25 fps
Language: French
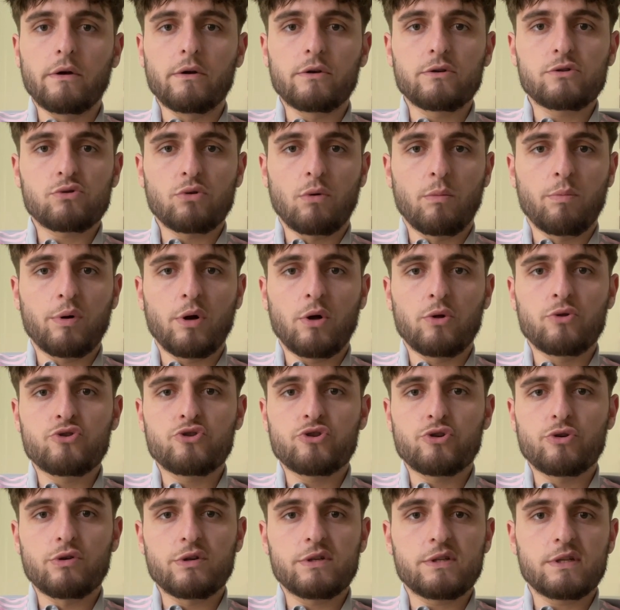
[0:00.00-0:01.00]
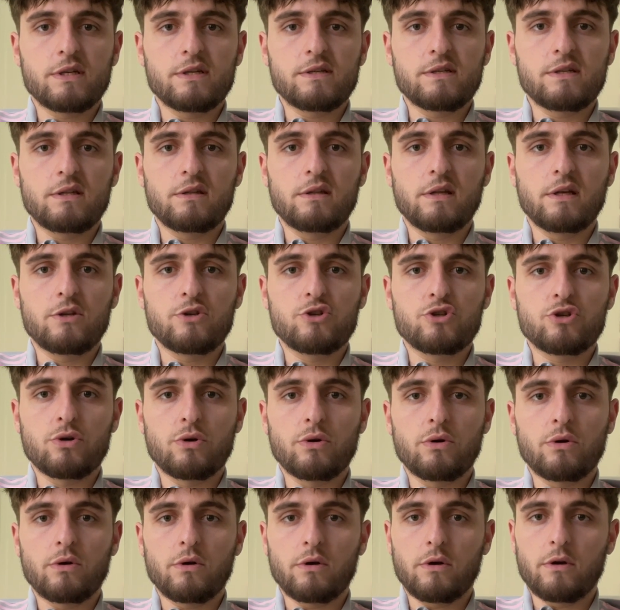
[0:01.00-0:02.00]
son plan de jeu, ses idées de
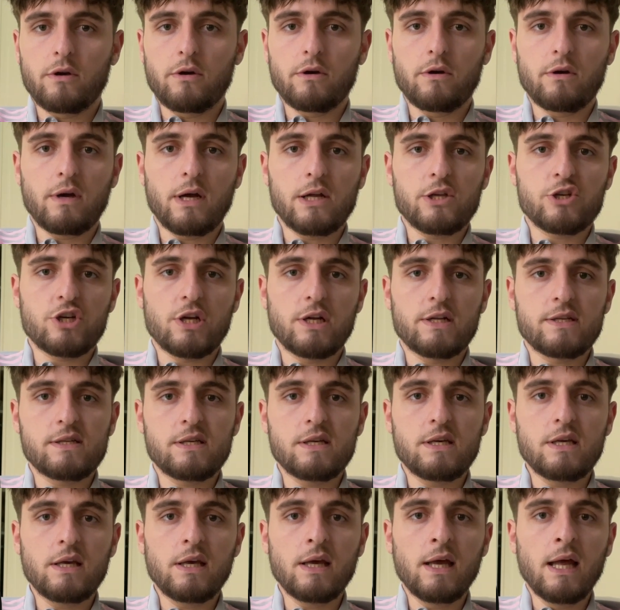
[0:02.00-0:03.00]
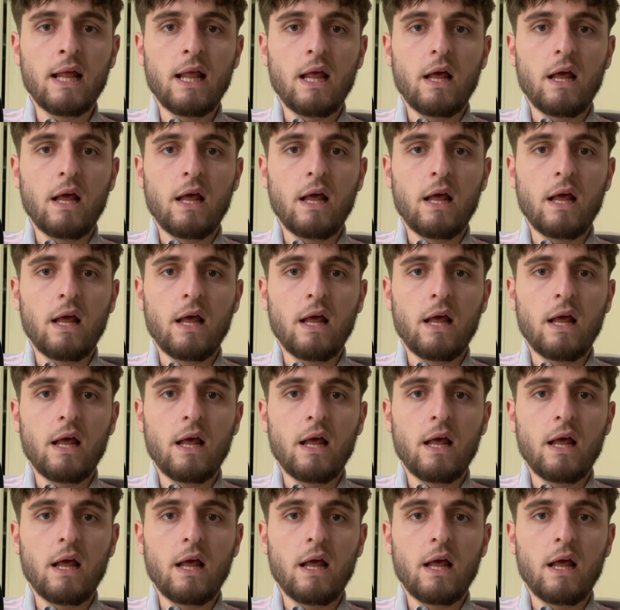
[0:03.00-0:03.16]
jeu à Chelsea,